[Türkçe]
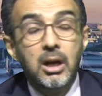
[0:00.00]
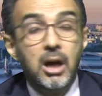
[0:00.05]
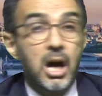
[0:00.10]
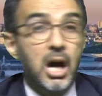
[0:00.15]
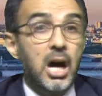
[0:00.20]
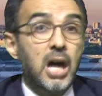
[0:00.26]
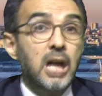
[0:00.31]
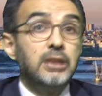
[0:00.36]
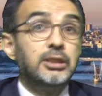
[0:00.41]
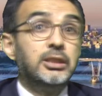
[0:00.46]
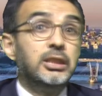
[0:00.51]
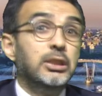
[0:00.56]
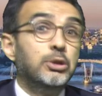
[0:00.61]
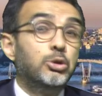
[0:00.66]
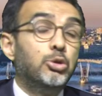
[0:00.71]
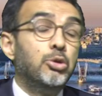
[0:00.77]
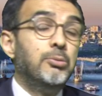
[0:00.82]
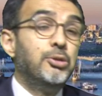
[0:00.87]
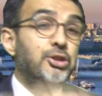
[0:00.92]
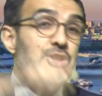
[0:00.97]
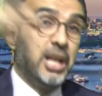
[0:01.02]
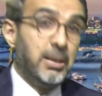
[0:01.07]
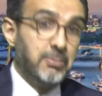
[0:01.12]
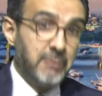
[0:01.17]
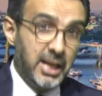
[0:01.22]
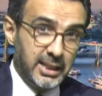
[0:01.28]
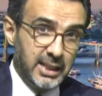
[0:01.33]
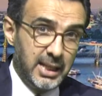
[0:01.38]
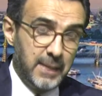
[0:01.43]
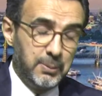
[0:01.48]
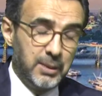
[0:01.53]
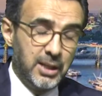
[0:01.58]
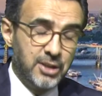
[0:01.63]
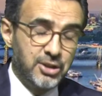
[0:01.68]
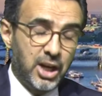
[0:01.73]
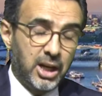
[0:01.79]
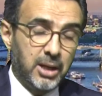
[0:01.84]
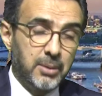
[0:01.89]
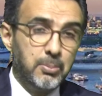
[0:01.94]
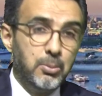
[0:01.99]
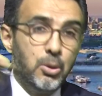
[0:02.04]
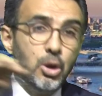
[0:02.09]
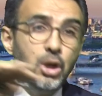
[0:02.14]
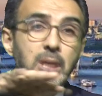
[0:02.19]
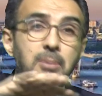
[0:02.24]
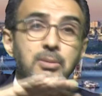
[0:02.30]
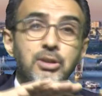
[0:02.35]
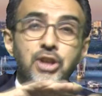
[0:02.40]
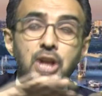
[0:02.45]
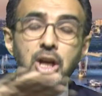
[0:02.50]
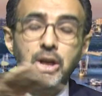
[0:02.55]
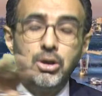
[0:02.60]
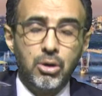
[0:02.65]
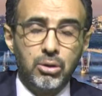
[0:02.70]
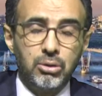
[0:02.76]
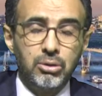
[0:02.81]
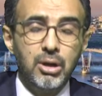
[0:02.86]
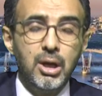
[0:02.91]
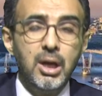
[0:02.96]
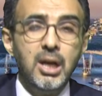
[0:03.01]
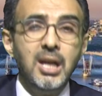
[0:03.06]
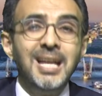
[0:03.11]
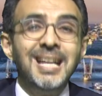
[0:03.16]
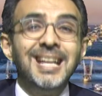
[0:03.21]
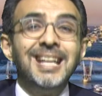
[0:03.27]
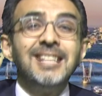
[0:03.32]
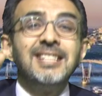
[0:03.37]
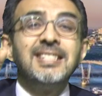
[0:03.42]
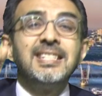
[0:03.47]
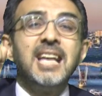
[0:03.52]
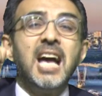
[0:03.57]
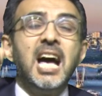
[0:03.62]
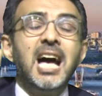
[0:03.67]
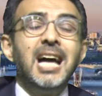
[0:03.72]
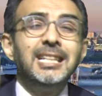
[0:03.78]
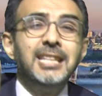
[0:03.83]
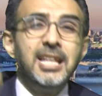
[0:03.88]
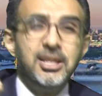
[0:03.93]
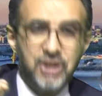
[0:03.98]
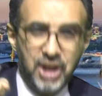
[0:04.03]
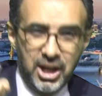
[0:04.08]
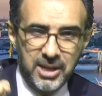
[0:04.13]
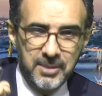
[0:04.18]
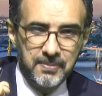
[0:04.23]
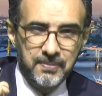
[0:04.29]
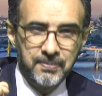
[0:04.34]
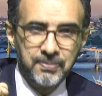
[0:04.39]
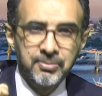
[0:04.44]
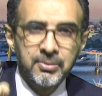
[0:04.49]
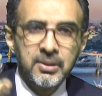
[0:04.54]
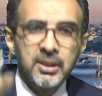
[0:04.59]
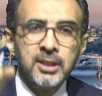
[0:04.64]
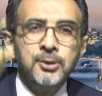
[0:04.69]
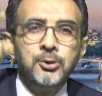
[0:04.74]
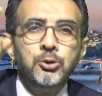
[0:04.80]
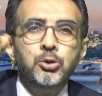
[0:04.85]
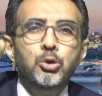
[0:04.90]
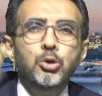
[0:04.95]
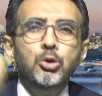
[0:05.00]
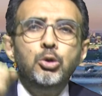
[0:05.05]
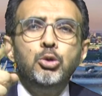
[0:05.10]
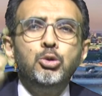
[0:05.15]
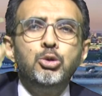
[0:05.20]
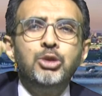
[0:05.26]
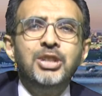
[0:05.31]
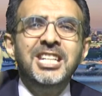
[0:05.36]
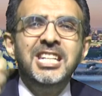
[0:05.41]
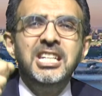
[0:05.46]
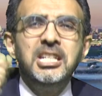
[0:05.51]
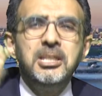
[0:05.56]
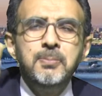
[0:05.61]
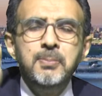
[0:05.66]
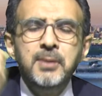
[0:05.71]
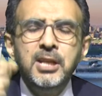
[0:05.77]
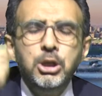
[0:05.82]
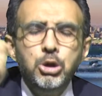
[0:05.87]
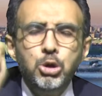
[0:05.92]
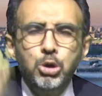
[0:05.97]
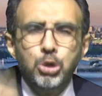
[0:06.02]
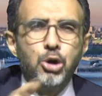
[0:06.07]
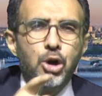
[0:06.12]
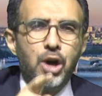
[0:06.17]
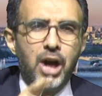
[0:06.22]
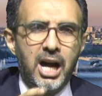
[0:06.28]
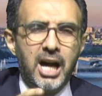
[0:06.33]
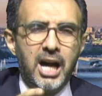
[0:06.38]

artı tüm işlemlerde yapılacak. Böyle bir şey yok. Sadece 120 euroya